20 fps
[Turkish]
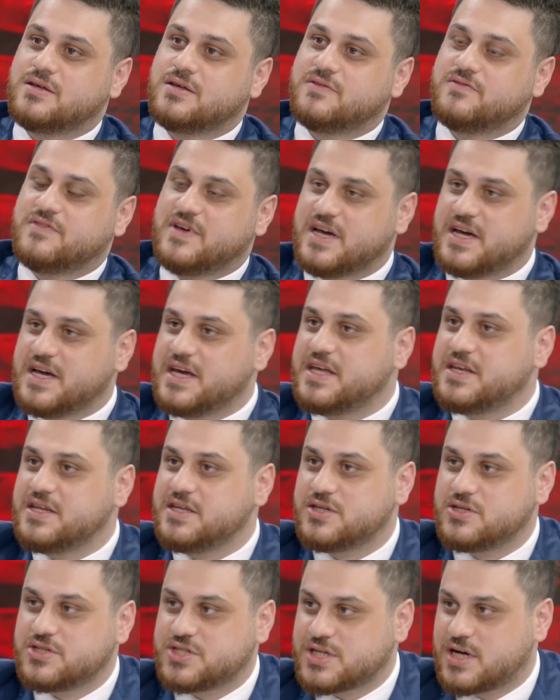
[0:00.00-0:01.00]
veya en
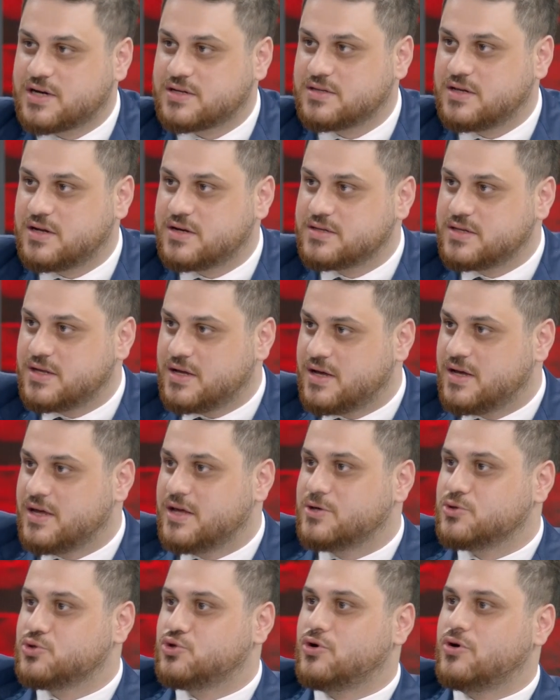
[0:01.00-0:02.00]
iyi şartlarda
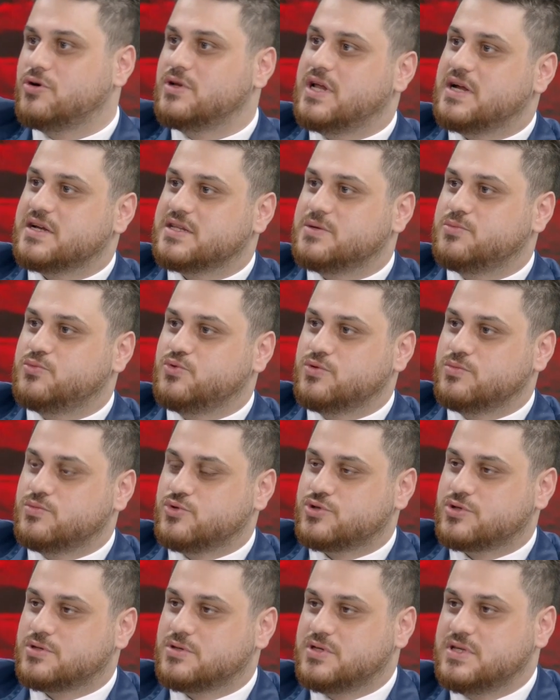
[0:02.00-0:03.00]
köylerde
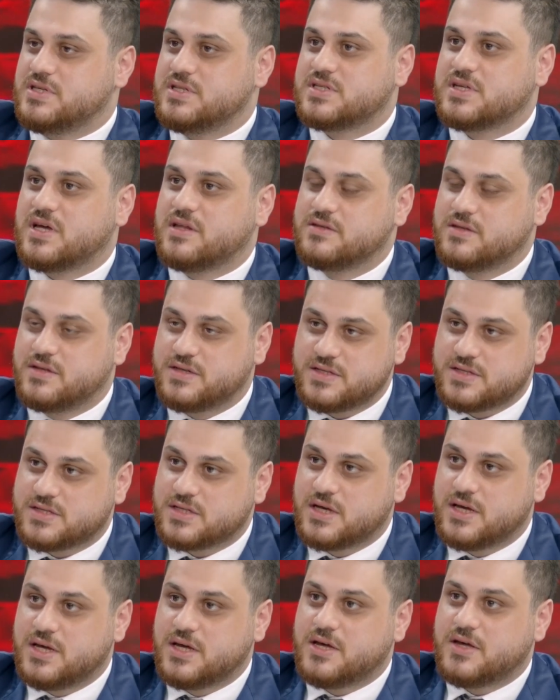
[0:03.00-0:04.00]
büyümüş insanlarız.
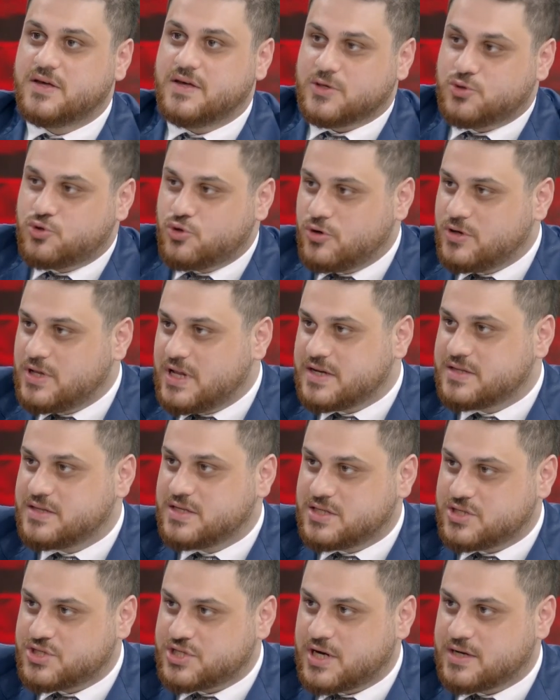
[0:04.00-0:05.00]
E,
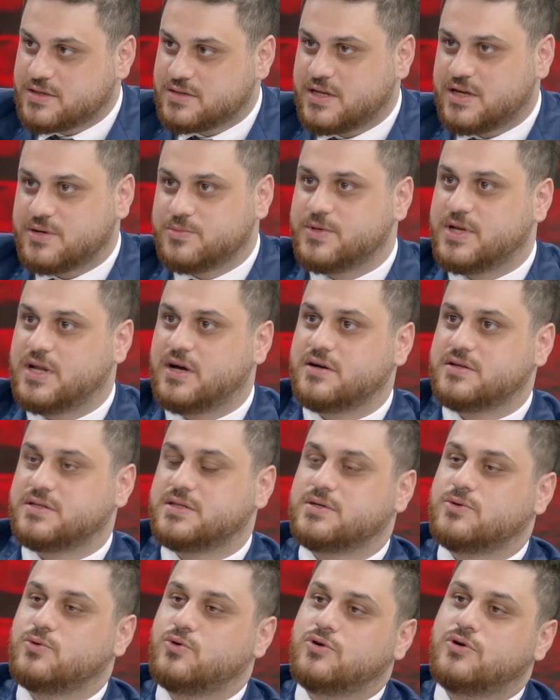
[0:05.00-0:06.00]
köylerdeki şartlar bile
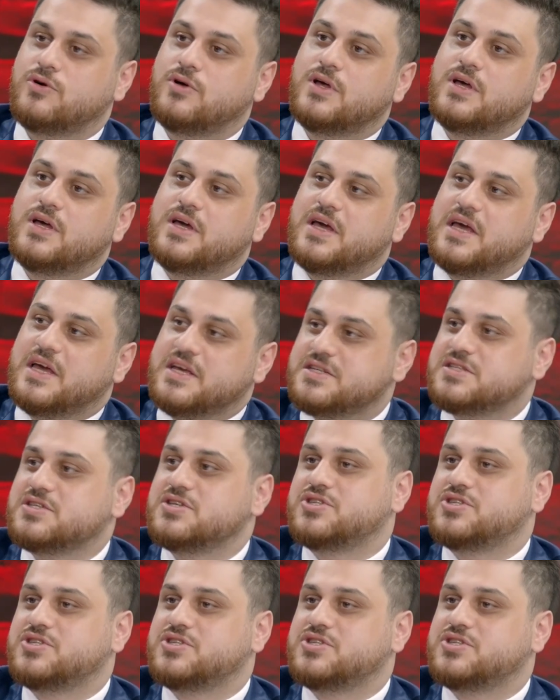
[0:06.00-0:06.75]
artık o eski